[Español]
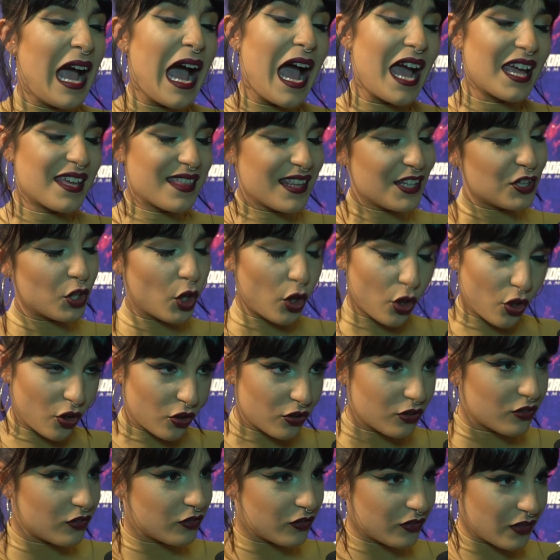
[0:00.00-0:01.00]
Hay de
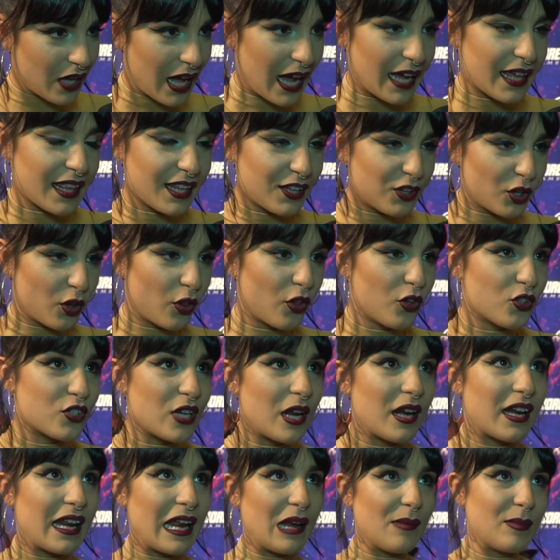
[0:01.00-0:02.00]
todo, hay de todo. O
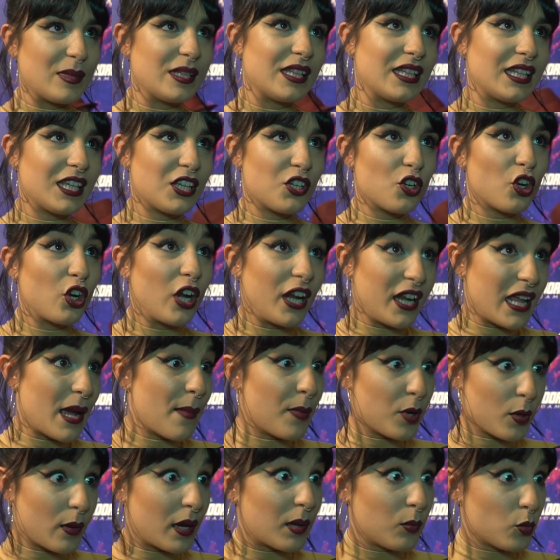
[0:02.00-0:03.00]
sea, realmente yo quería
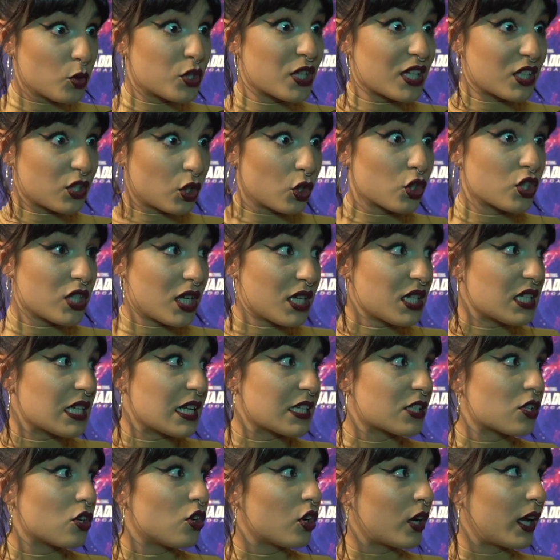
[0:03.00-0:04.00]
probar muchas cosas
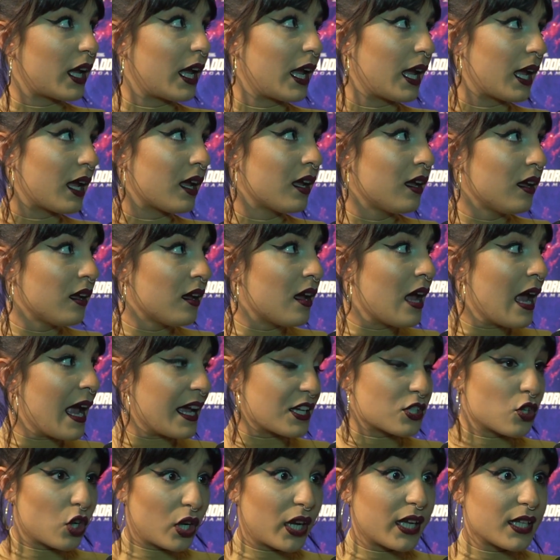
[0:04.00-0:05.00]
y es lo que,
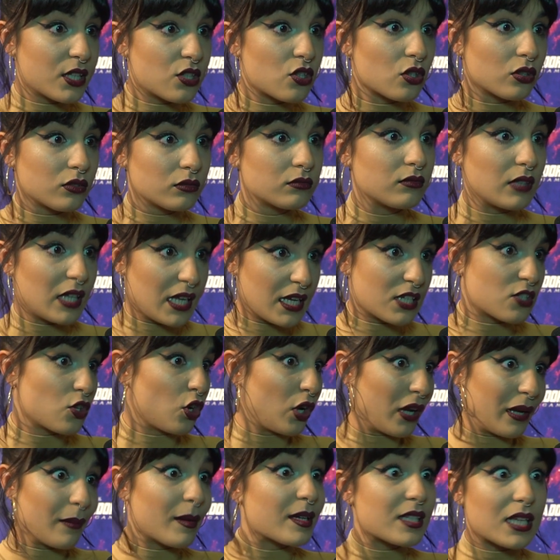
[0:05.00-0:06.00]
es lo que he hecho y es
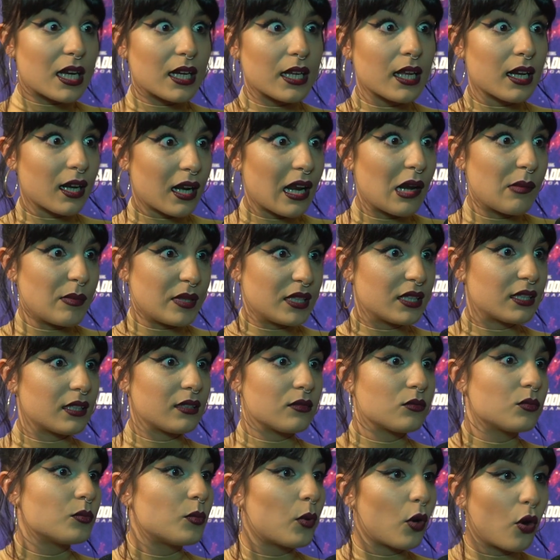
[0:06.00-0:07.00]
lo que va a salir realmente,
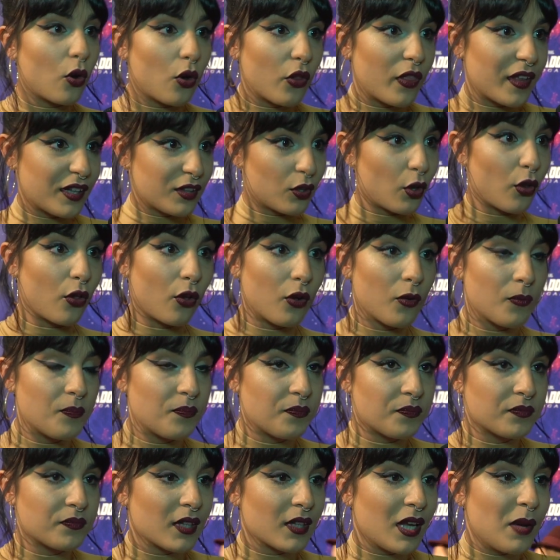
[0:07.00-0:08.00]
un poco de todo.
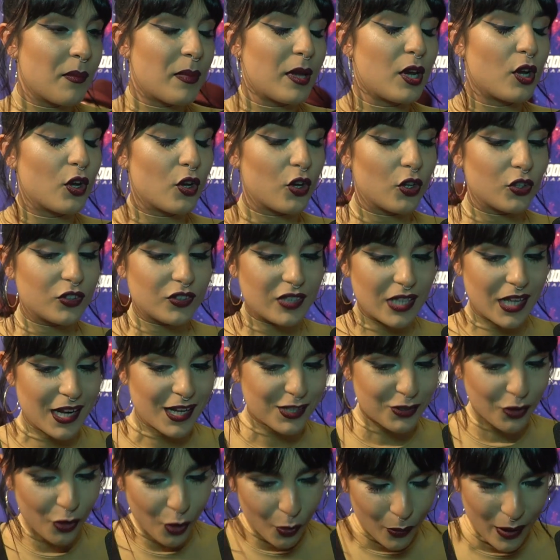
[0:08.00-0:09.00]
Pero
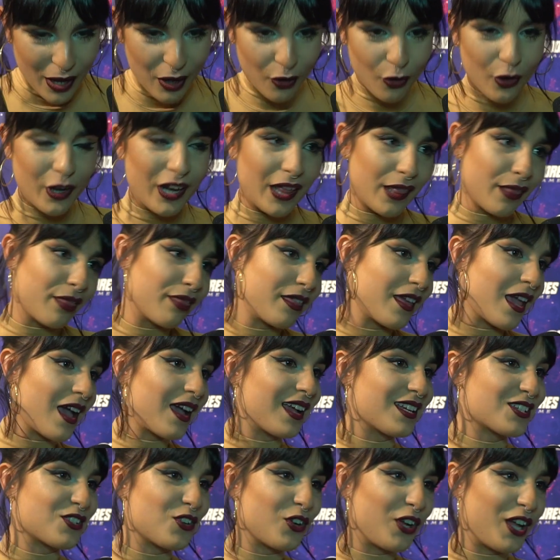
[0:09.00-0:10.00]
tiene toda una coherencia,
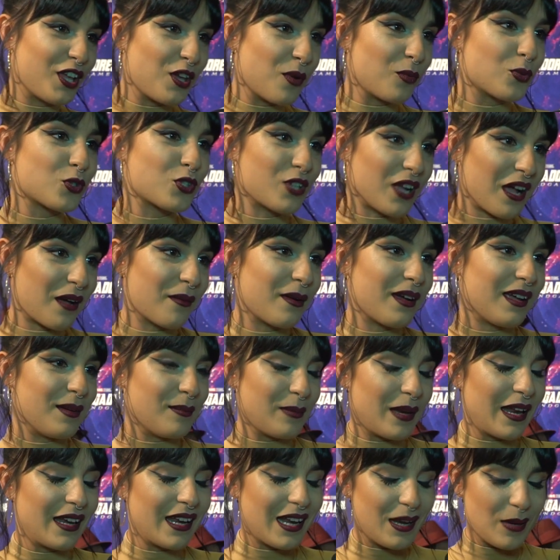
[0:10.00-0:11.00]
que es lo que yo buscaba,
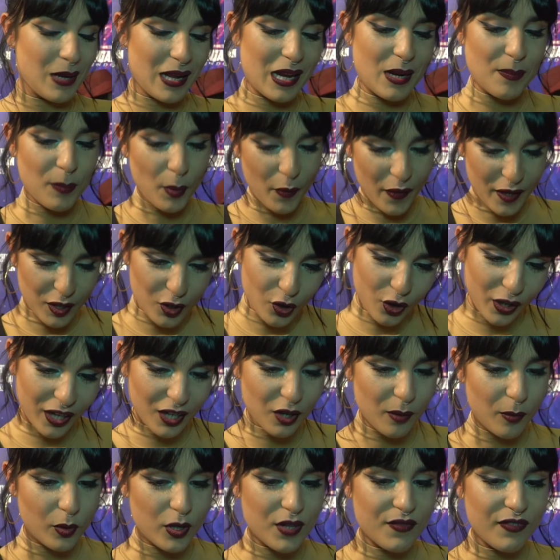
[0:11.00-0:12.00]
en plan, el, poder
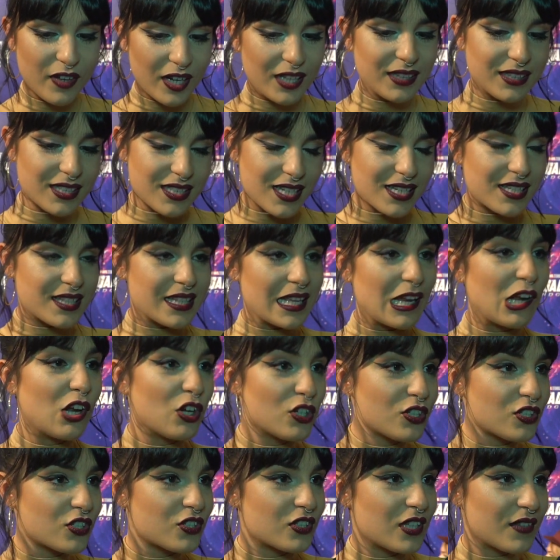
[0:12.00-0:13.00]
coger como diferentes
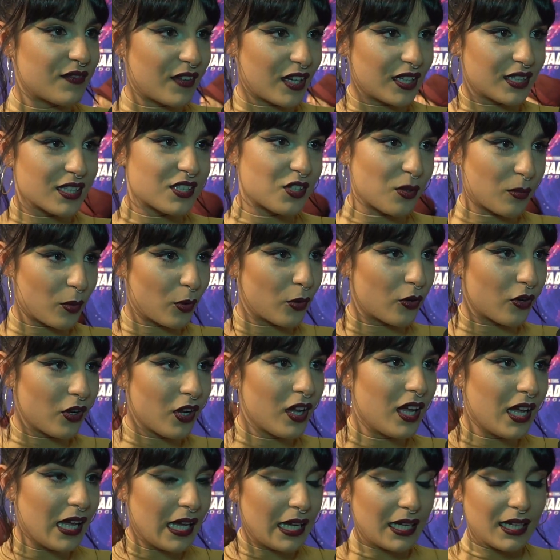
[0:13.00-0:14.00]
estilos, diferentes como
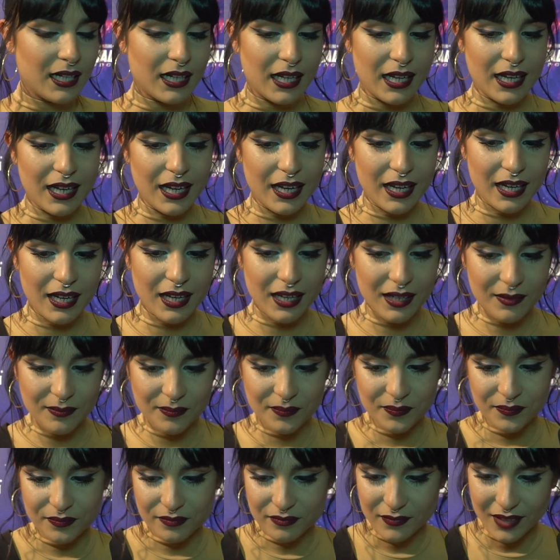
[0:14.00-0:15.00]

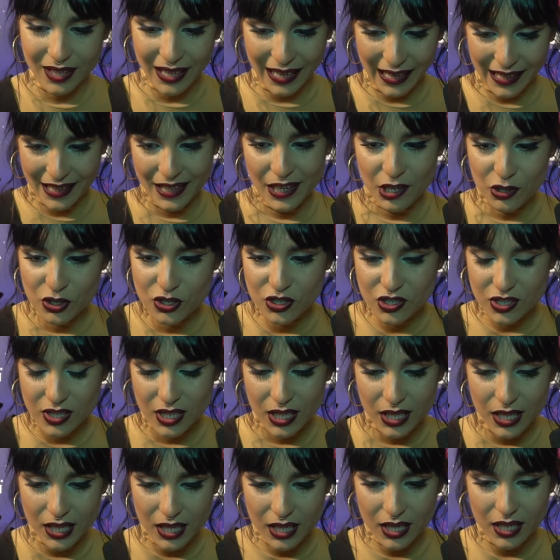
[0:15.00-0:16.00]
eh, géneros
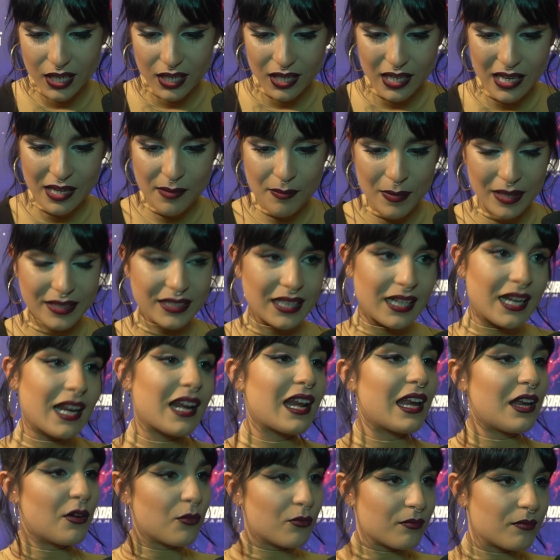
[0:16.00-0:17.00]
y,
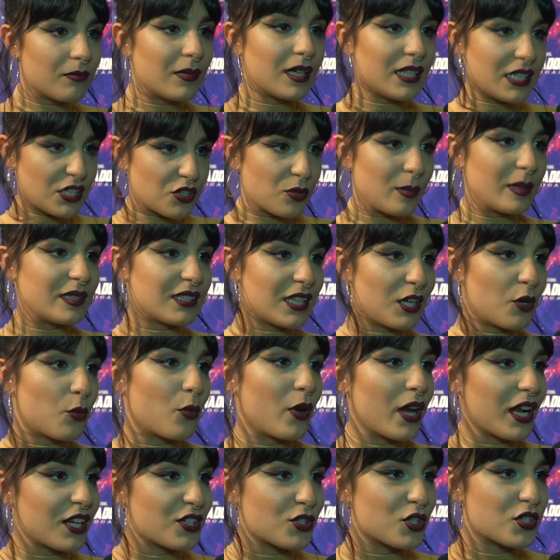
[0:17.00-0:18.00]
mantenerle, eso, mantener
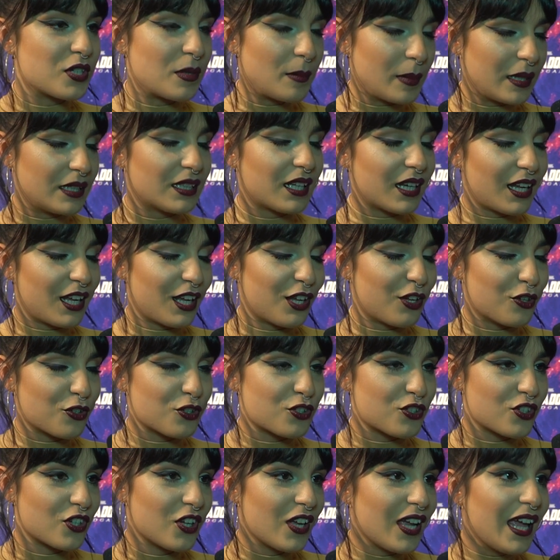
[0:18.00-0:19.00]
un nexo siempre entre
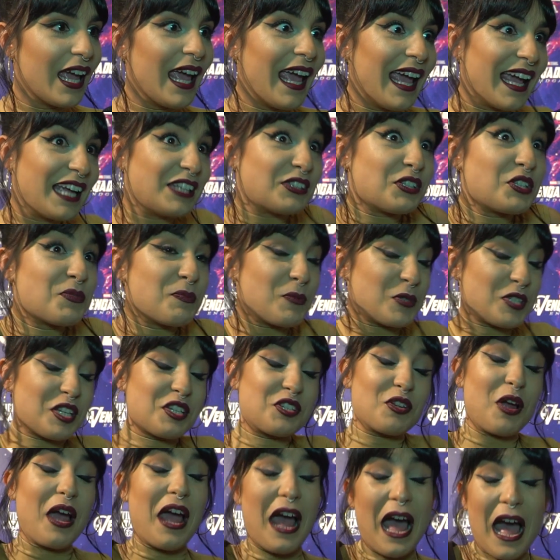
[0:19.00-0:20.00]
ellos. Entonces, pues
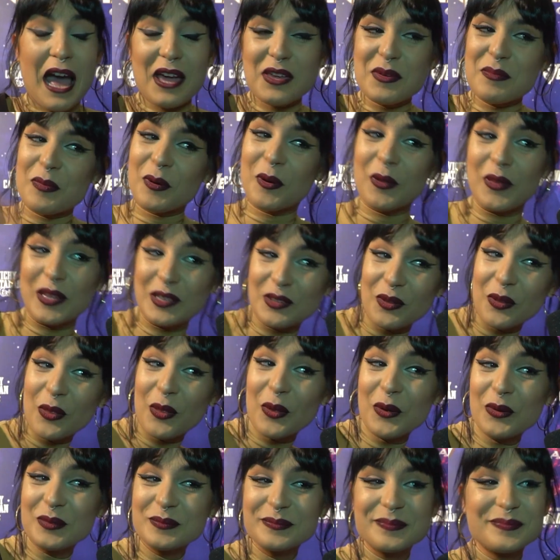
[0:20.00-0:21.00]
eso, hay un poco de
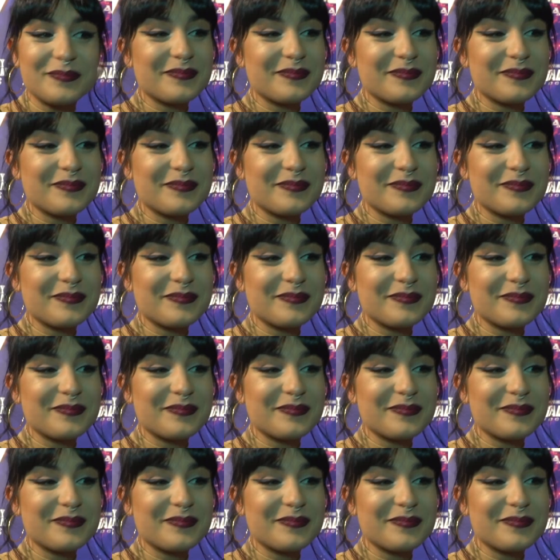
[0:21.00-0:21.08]
todo.